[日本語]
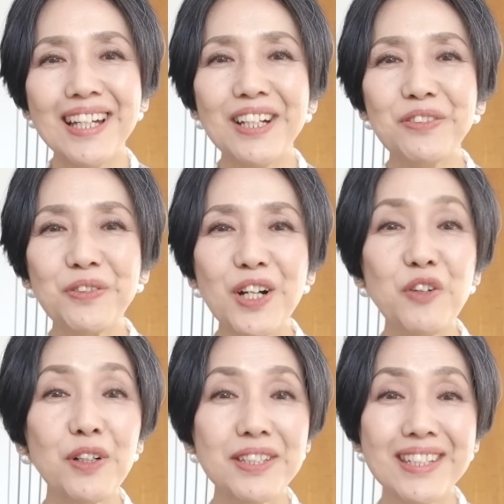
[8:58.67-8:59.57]
あの
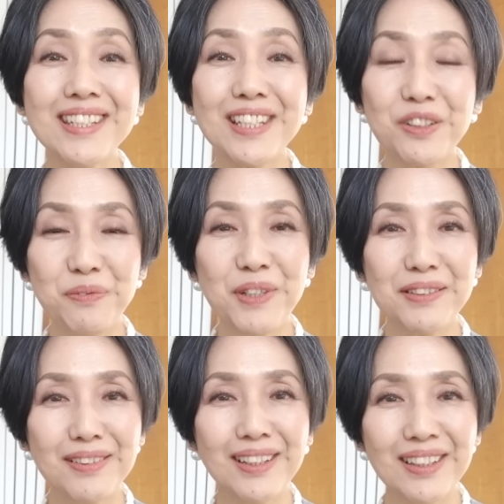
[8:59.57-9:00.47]
顔が小さく見
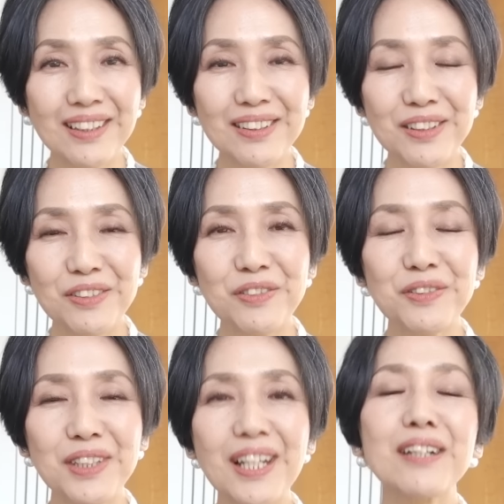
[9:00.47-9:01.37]
えるかなっていう
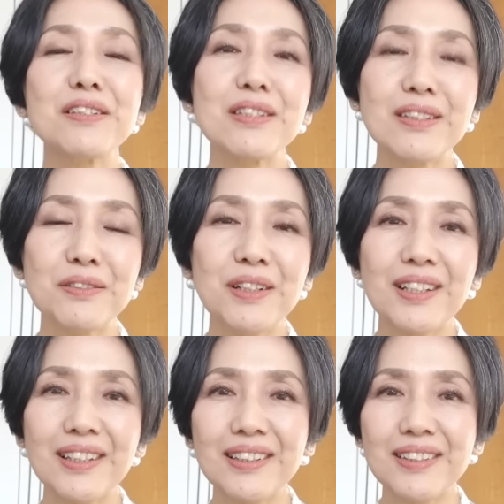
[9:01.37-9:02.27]
風に感じてるか
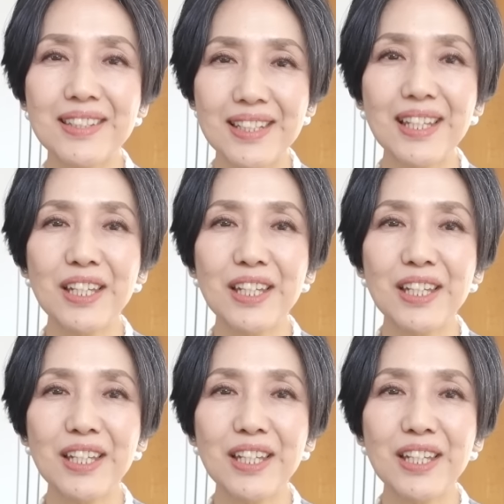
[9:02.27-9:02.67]
らなんですね